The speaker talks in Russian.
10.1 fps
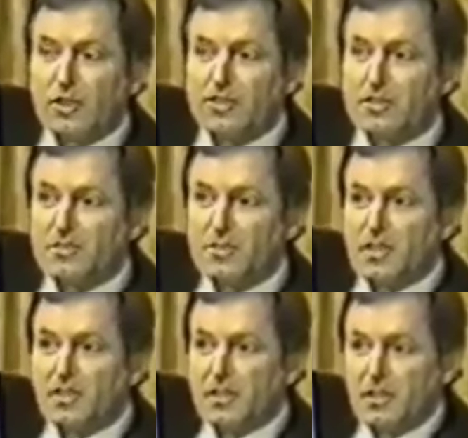Вот она
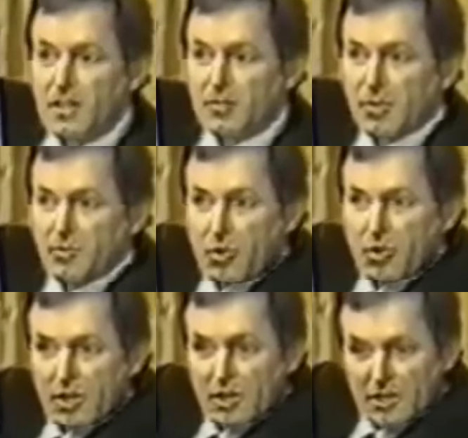жизнь Вселенной.
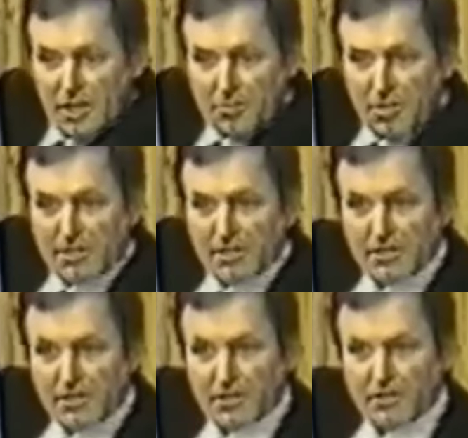Прямой и
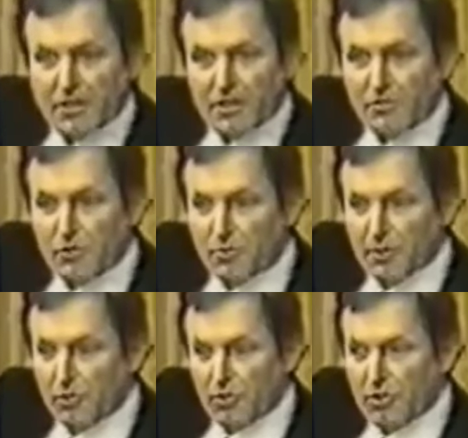обратный
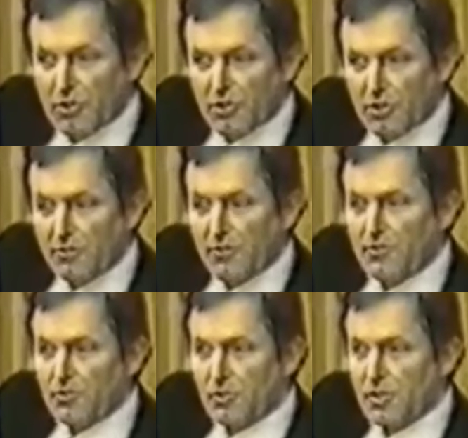вихревой поток
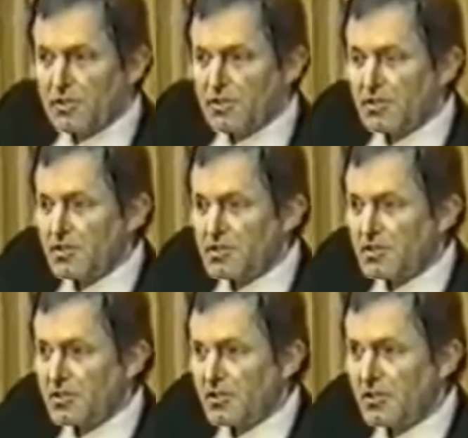
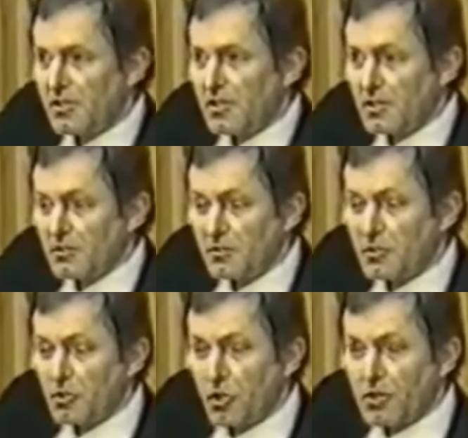информационно-энергетический.
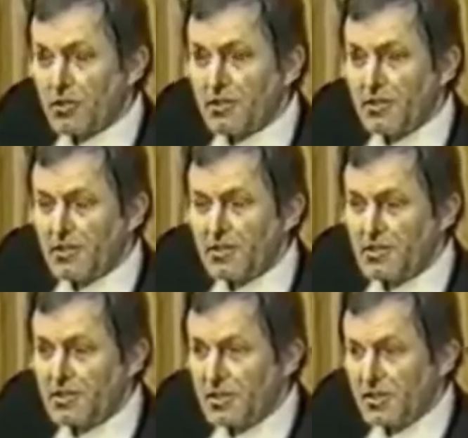
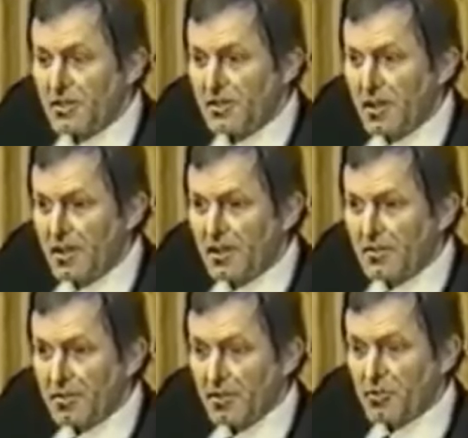Информационно-энергетический.
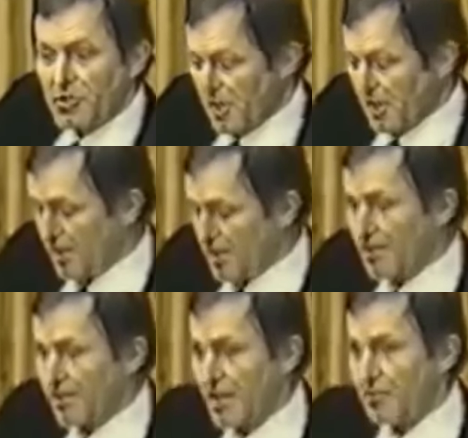Потому
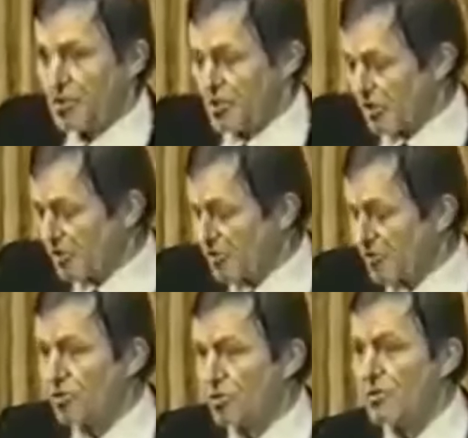что я
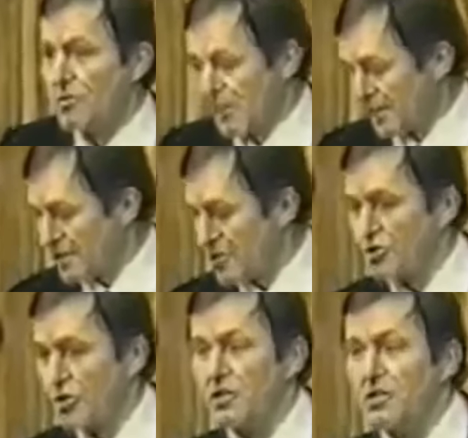пришел к выводу,
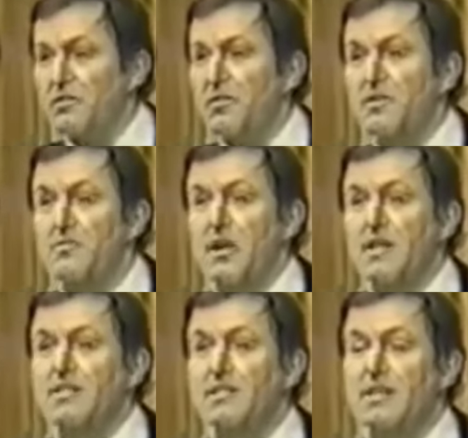что
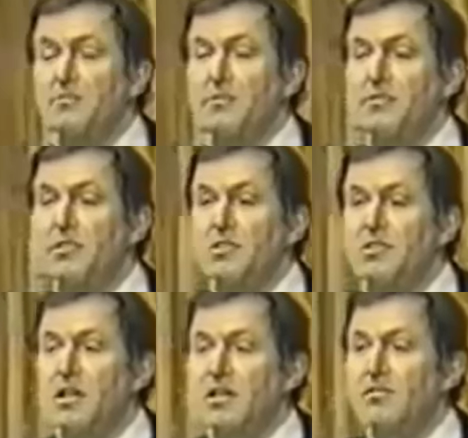информация
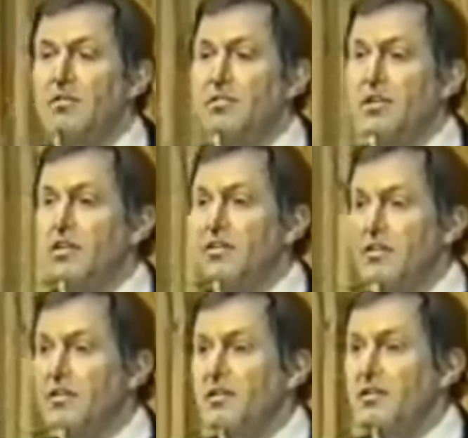первична во
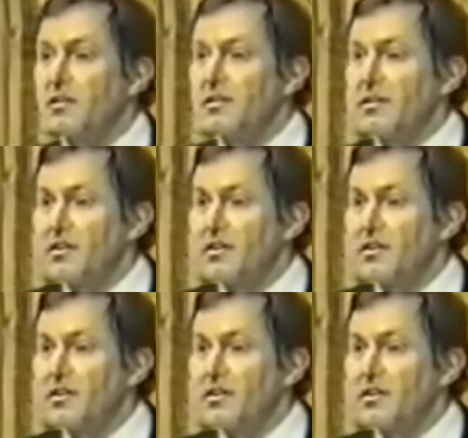Вселенной